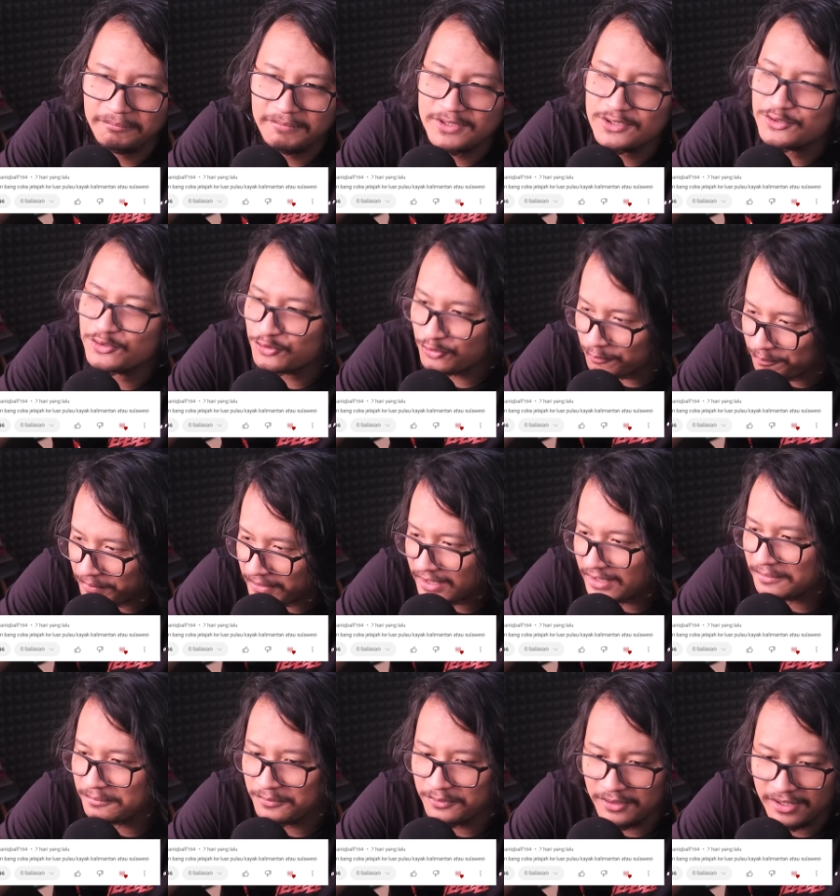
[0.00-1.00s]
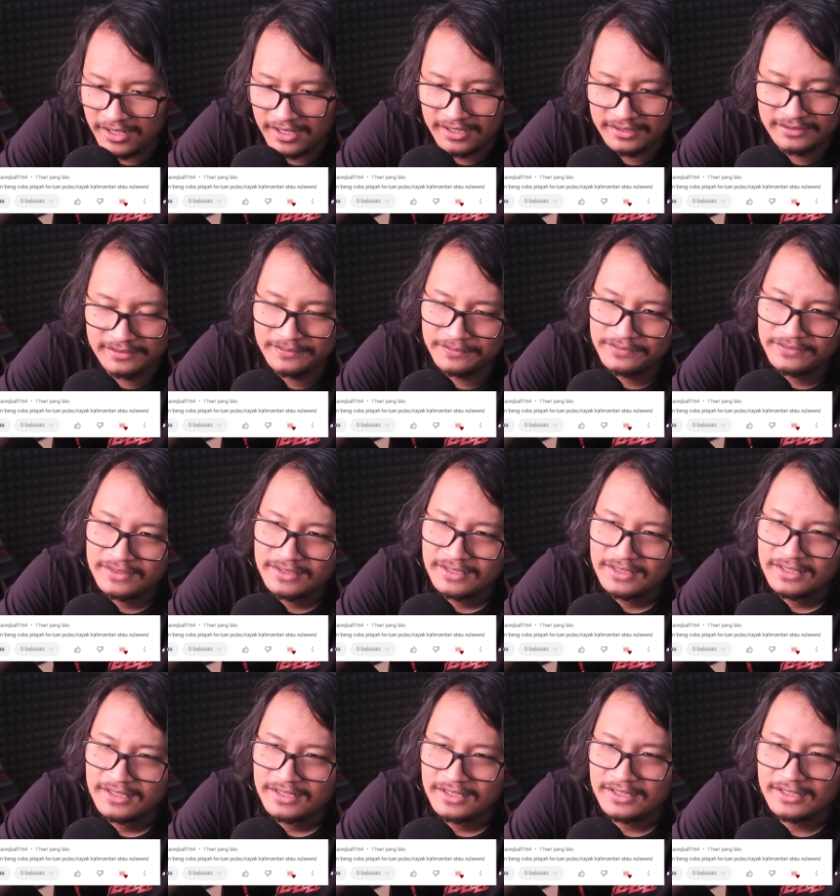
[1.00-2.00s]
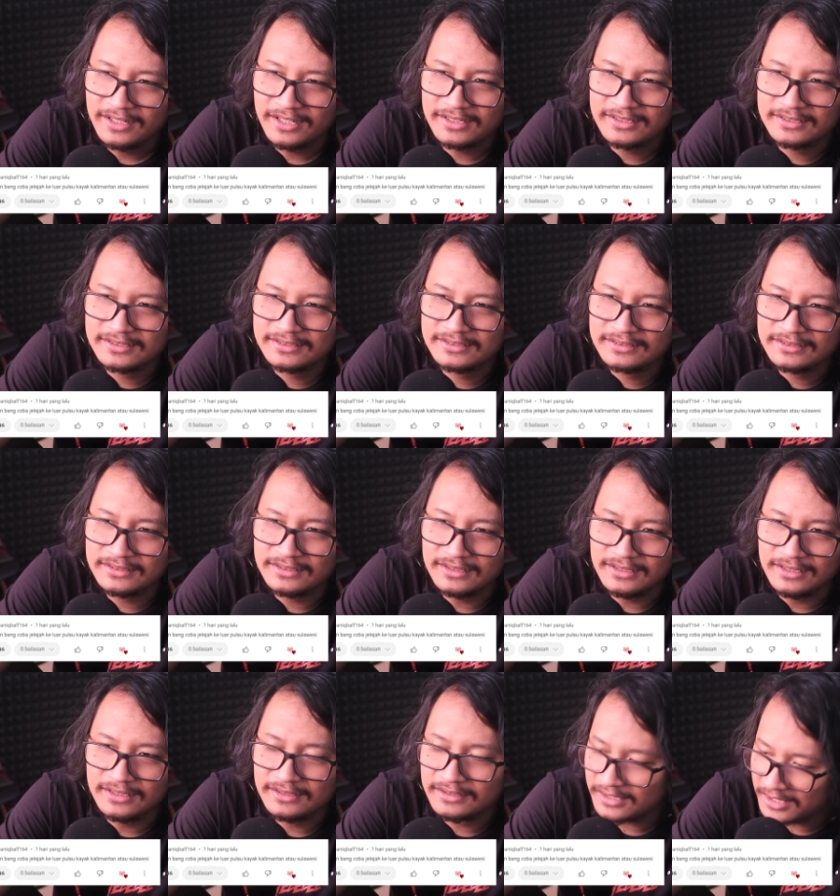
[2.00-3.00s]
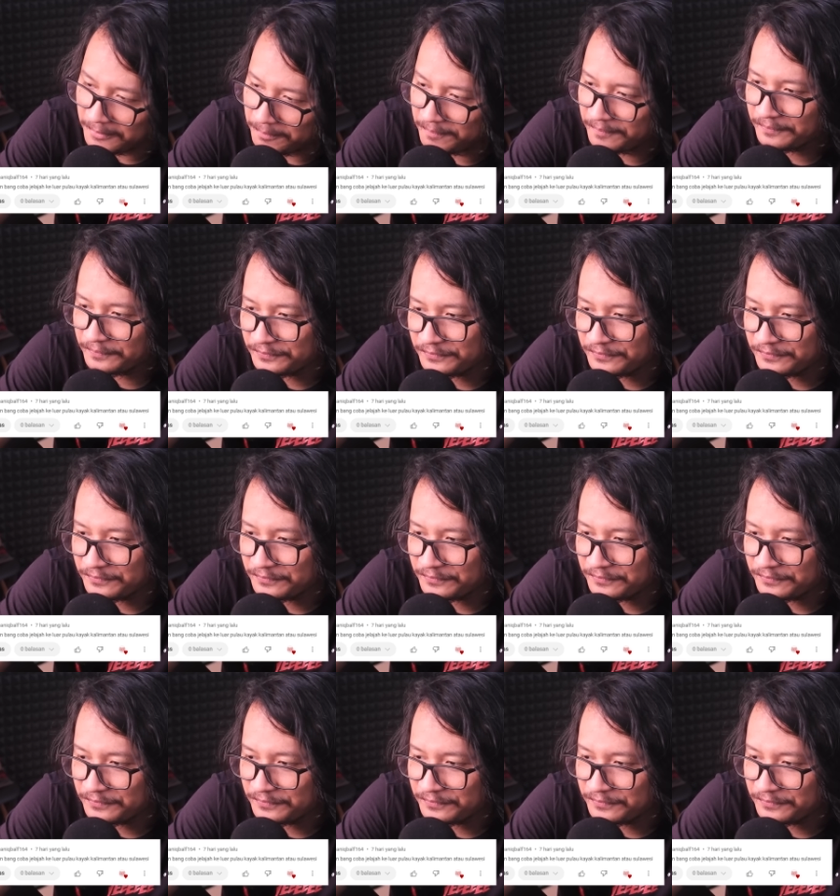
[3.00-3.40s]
mencukupi ya buat next uh, trip